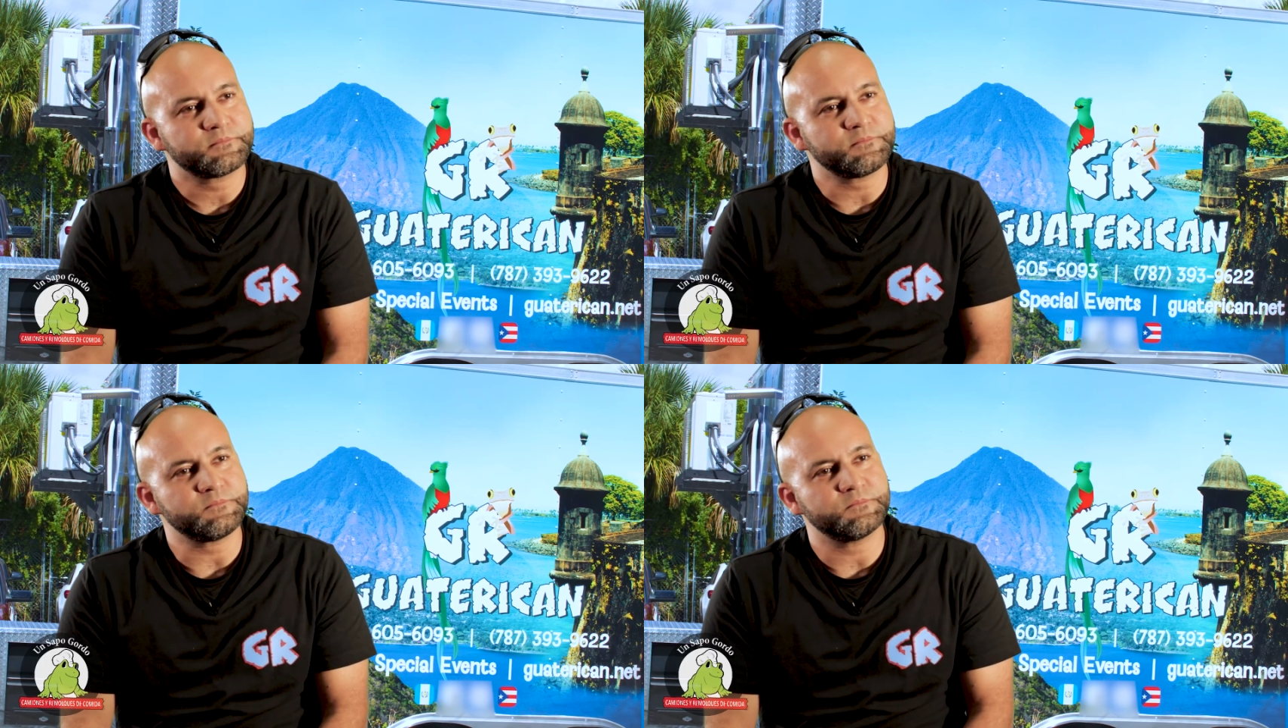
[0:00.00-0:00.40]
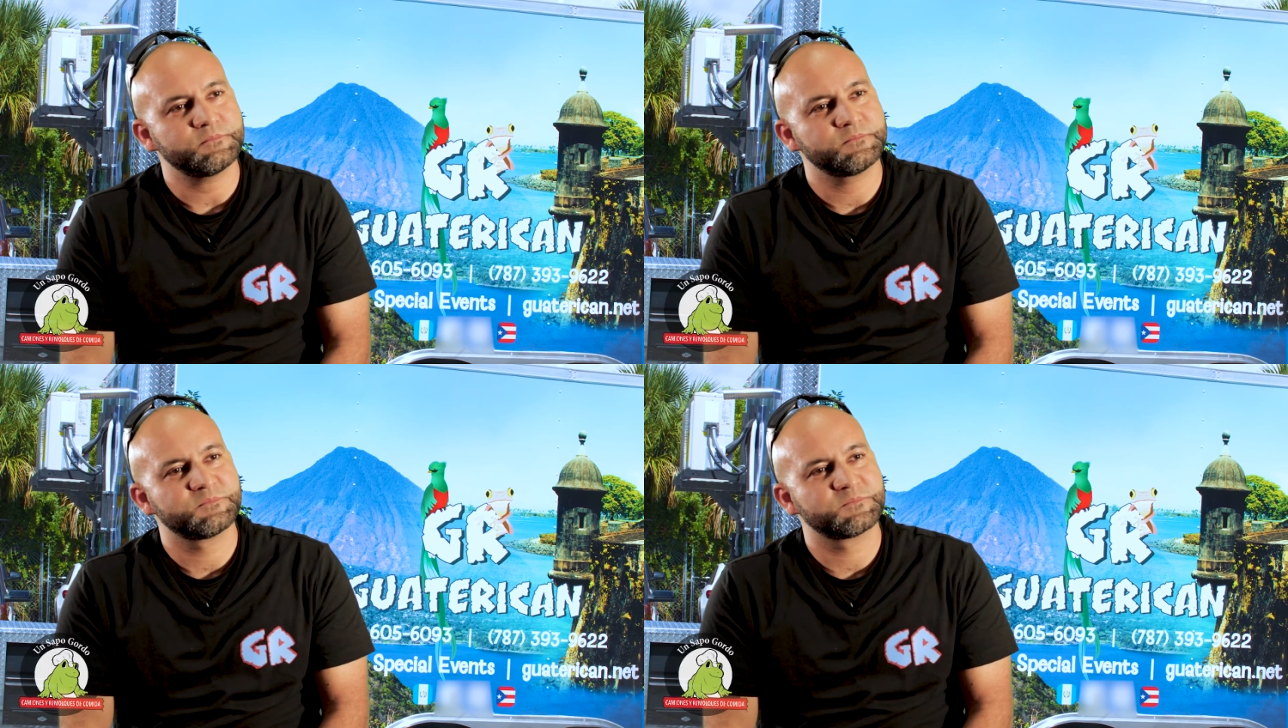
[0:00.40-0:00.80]
encontraste
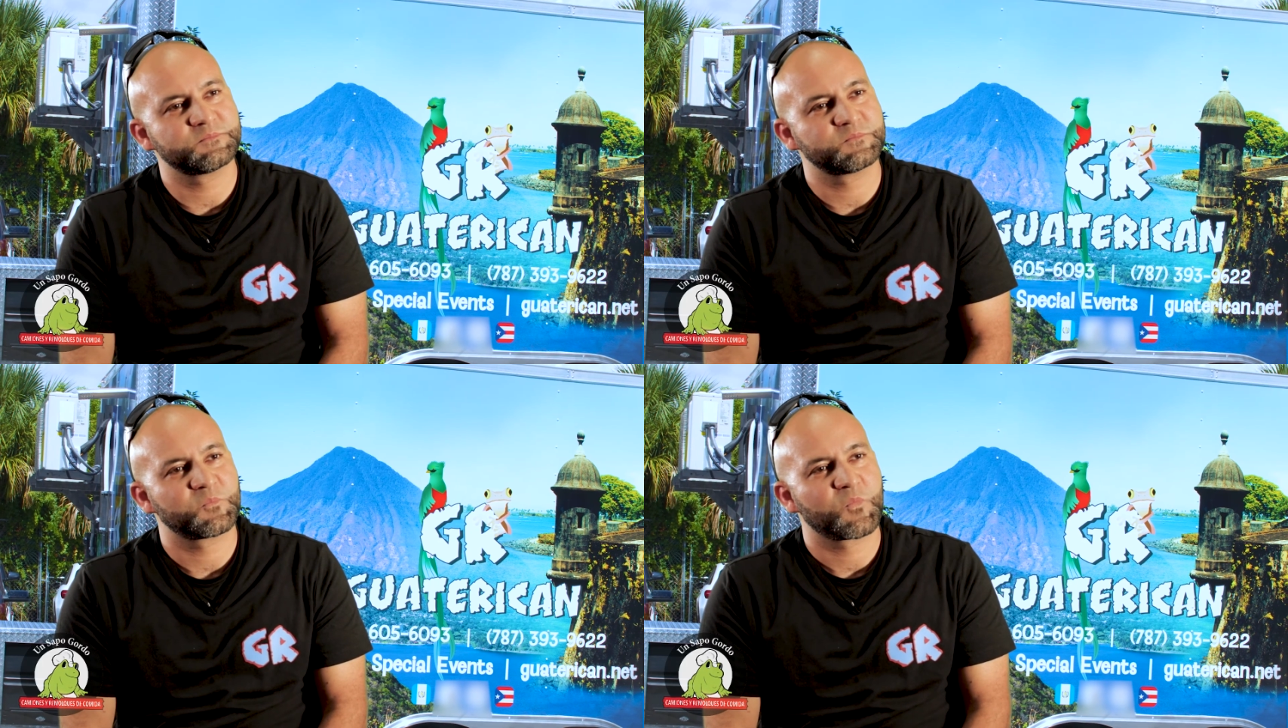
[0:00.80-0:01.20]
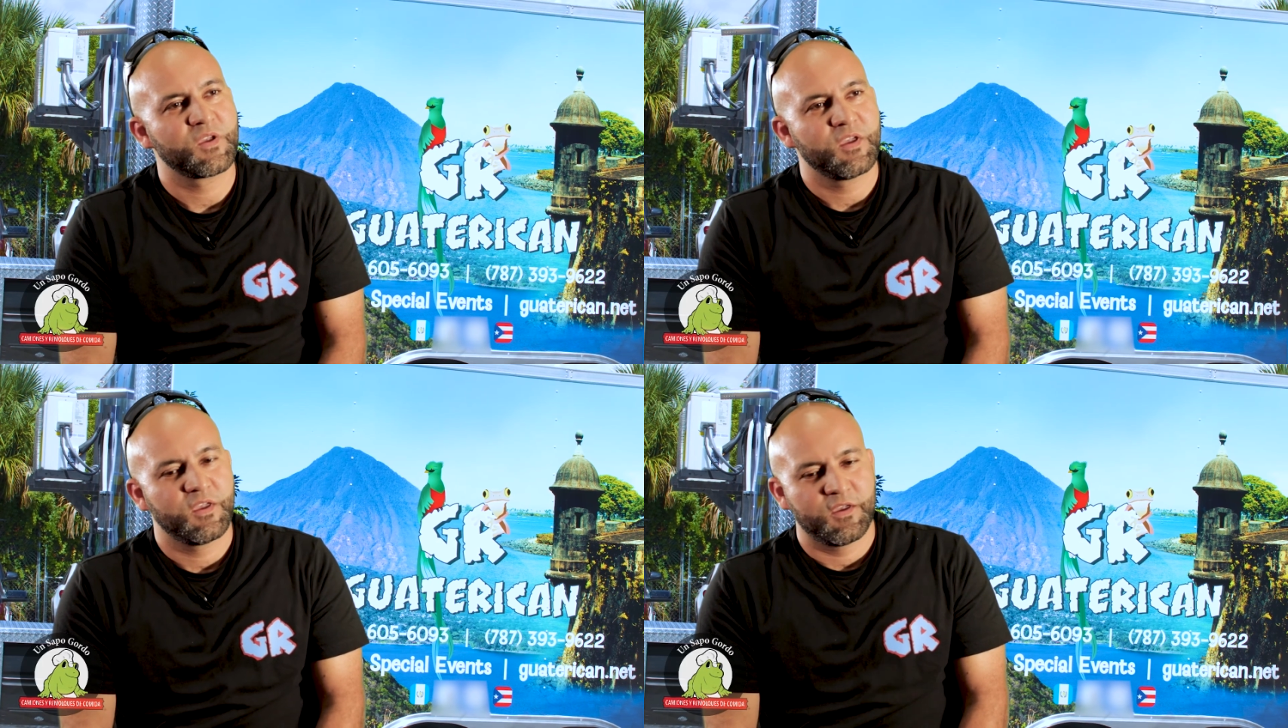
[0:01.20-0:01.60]
One
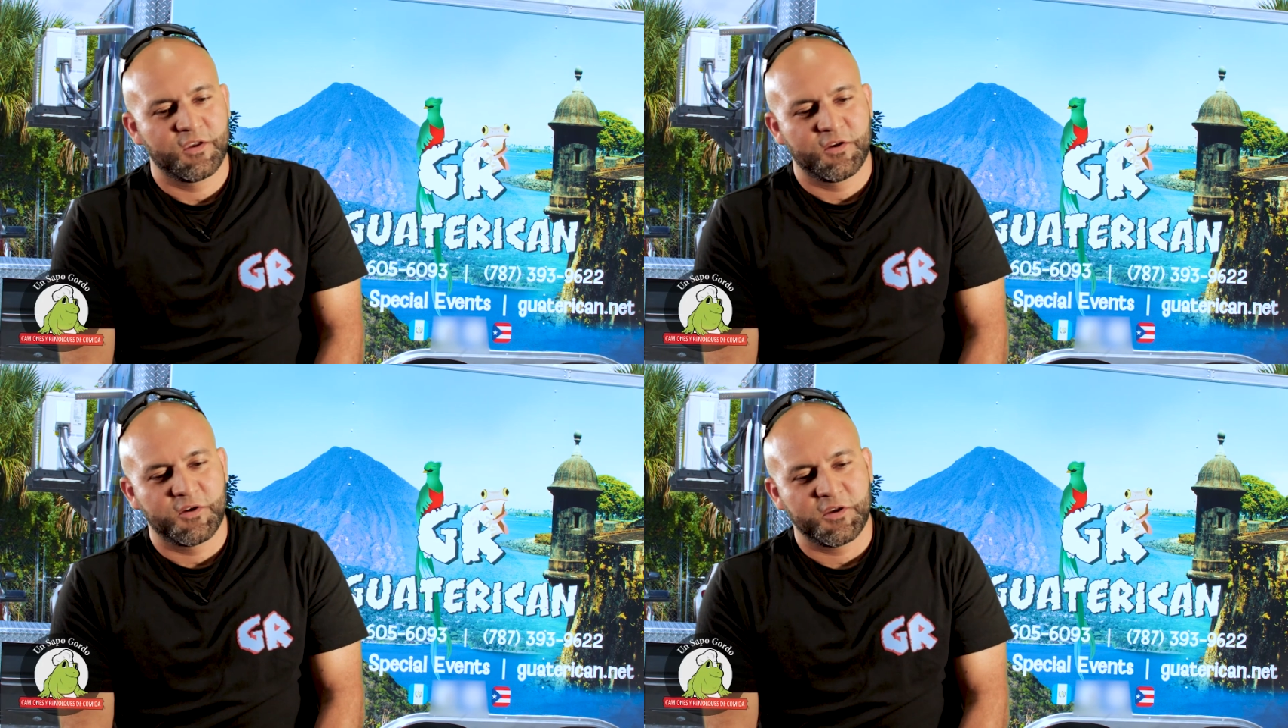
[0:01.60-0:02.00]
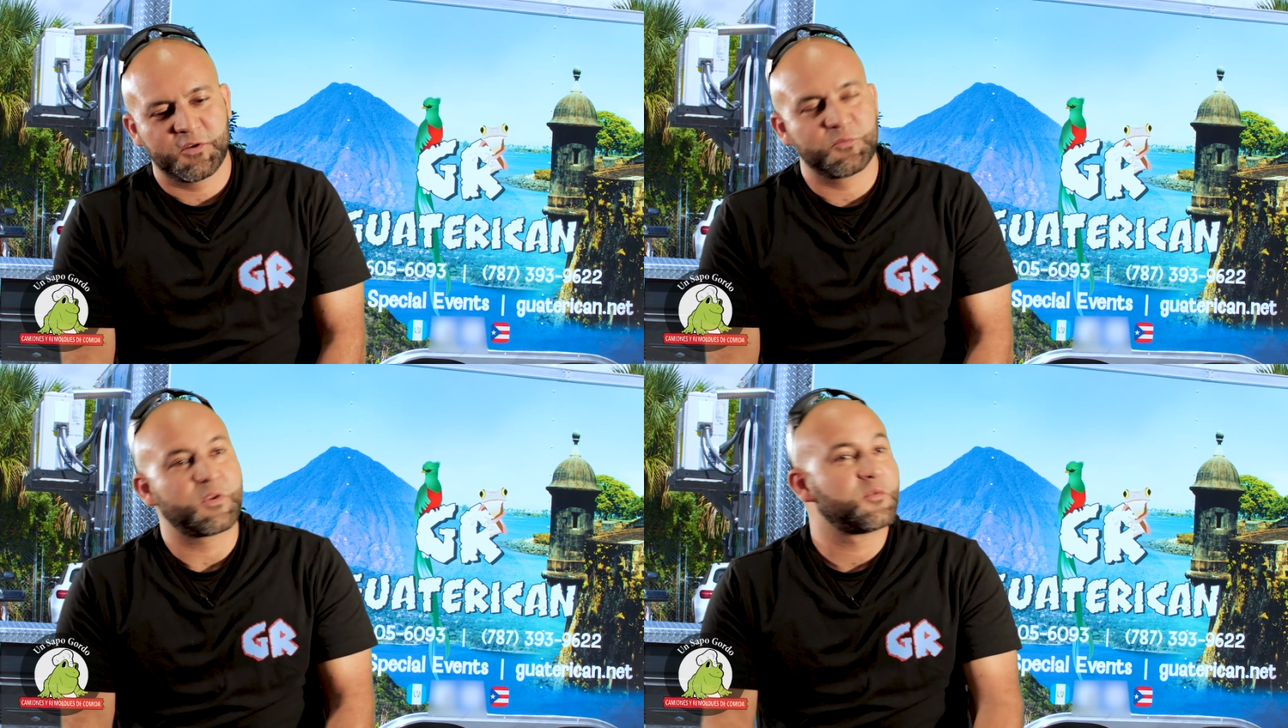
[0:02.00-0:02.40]

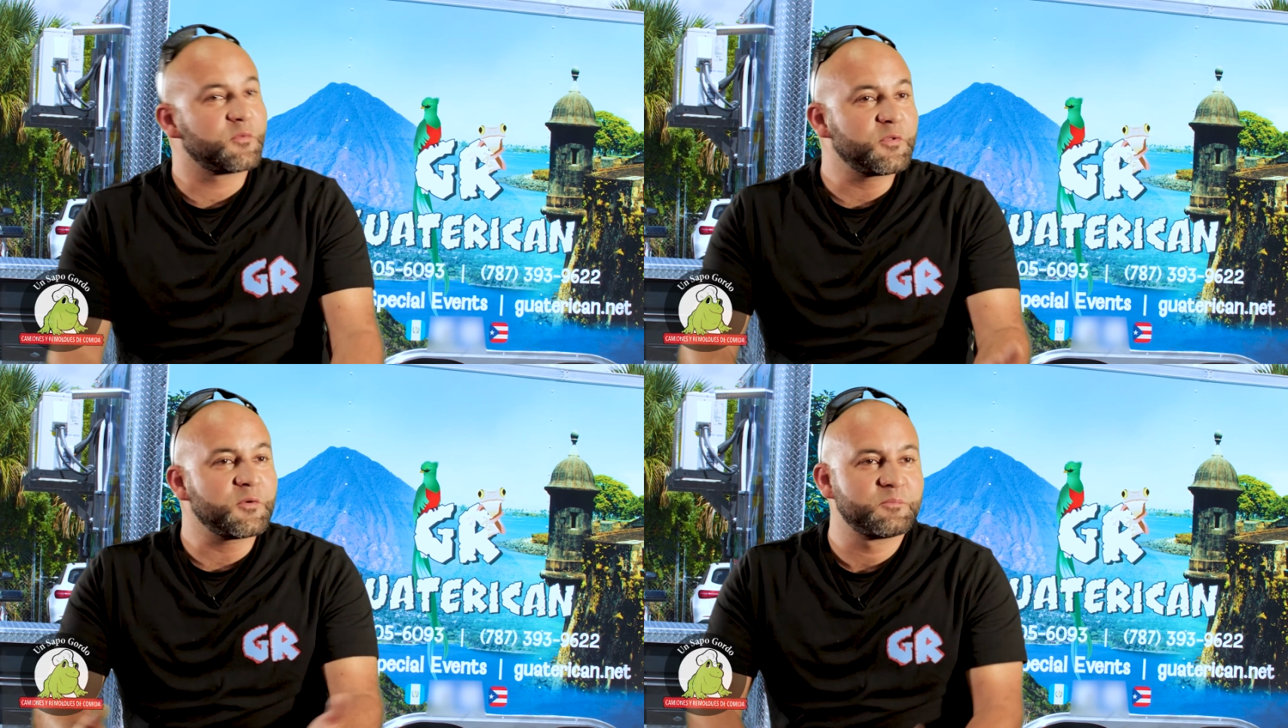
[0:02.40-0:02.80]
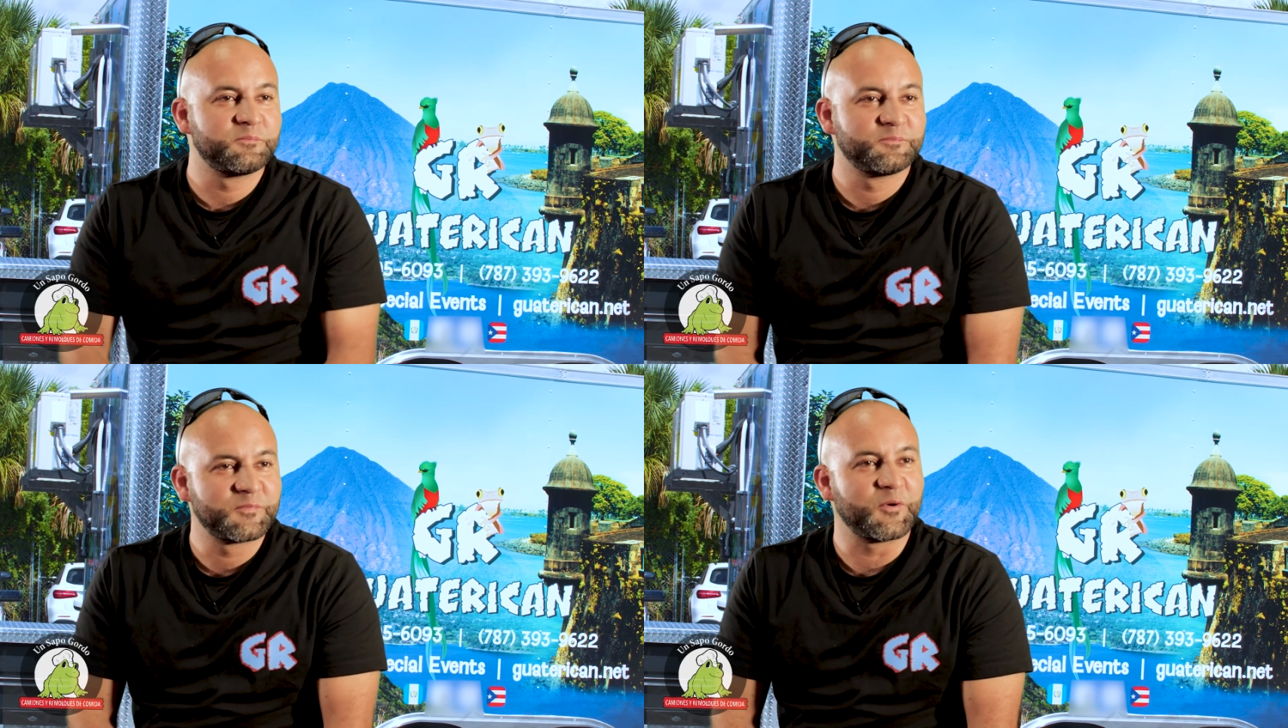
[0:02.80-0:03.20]
En un anuncio
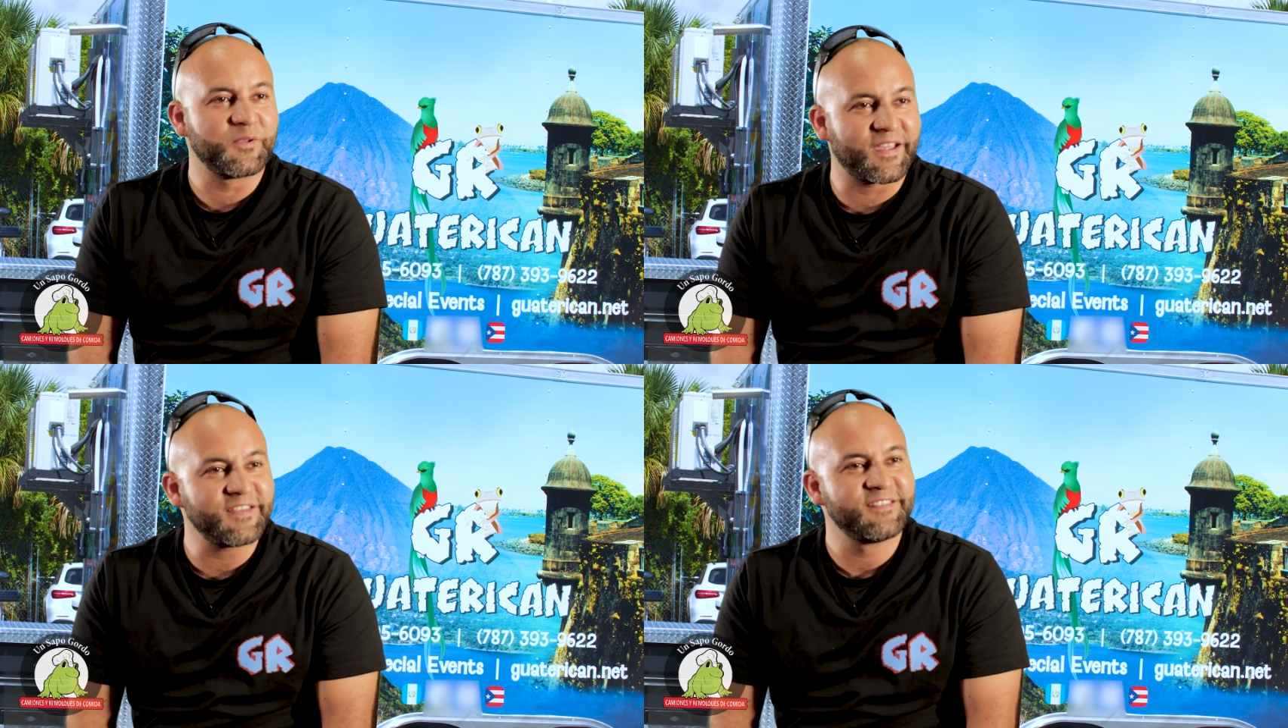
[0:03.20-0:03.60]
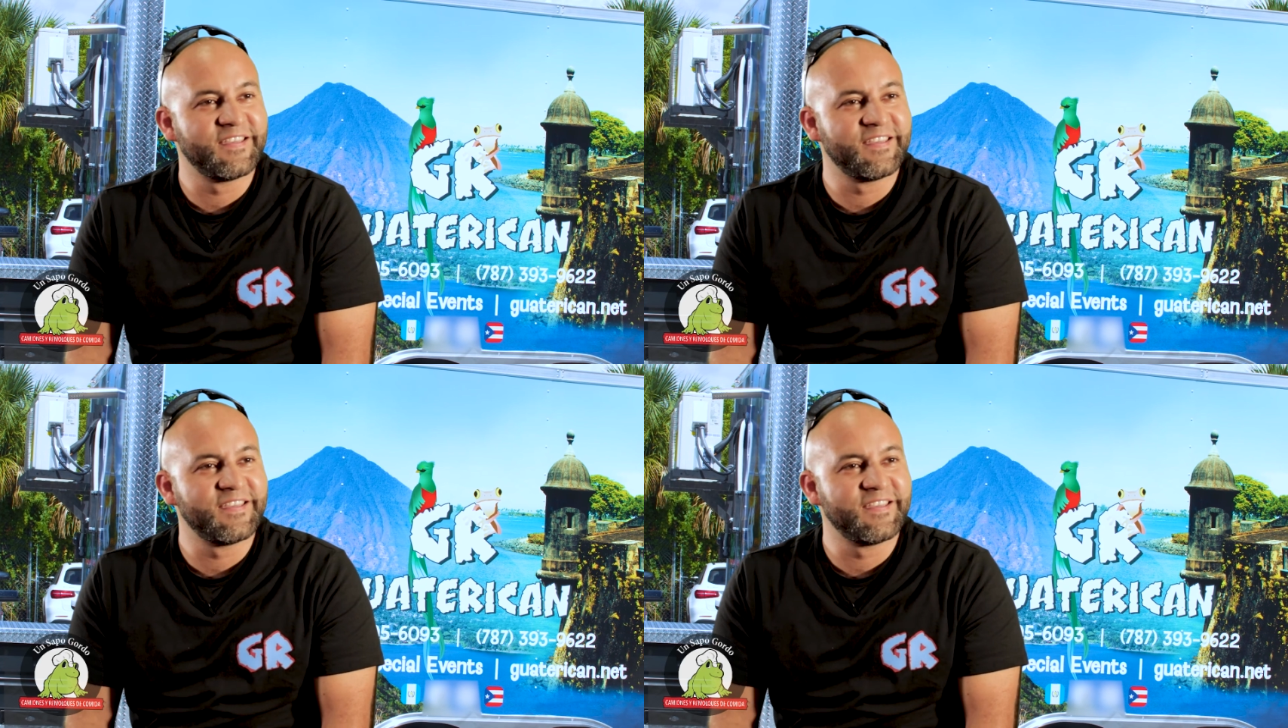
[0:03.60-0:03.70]
online.